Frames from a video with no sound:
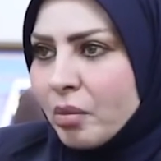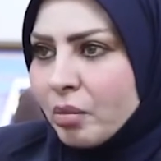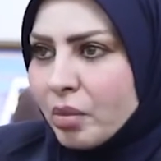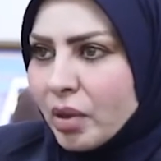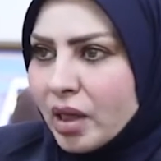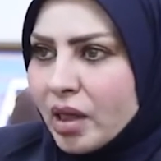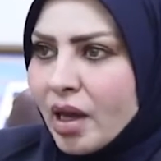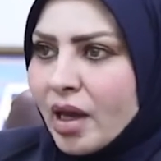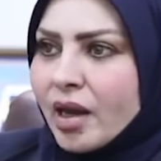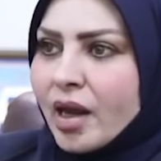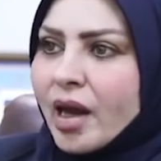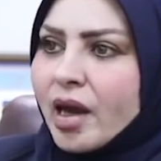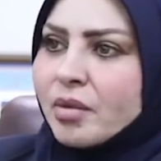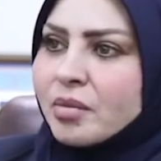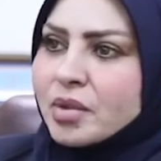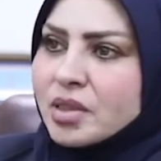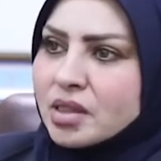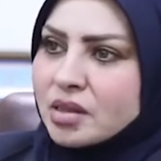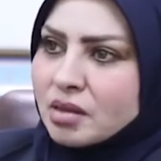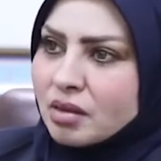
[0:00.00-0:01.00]

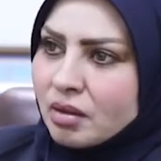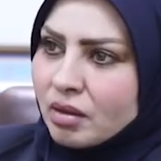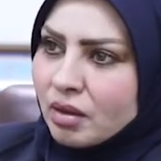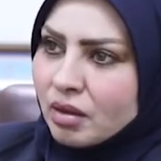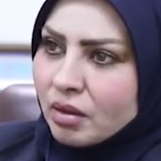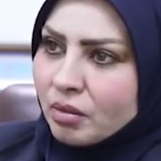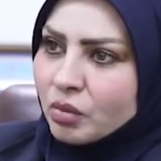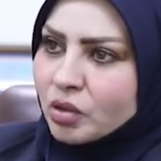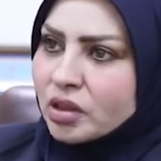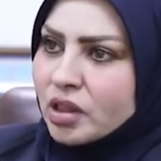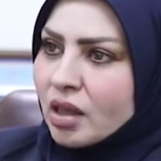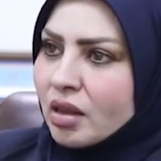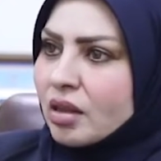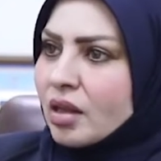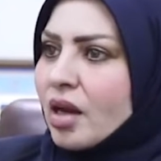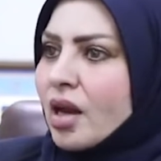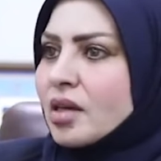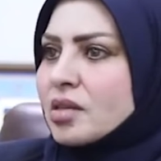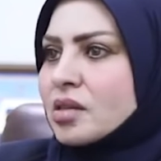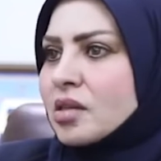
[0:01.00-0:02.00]
بالحبس آه، مدة ثلاث